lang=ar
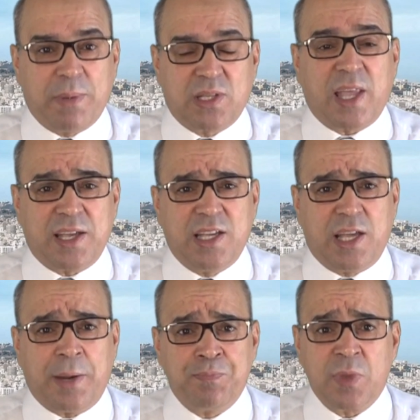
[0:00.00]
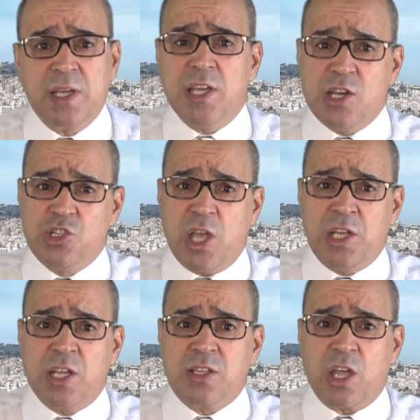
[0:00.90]
بالتغيير يلجأ
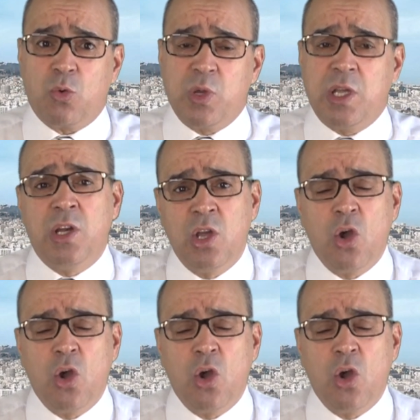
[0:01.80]
إلى التخوين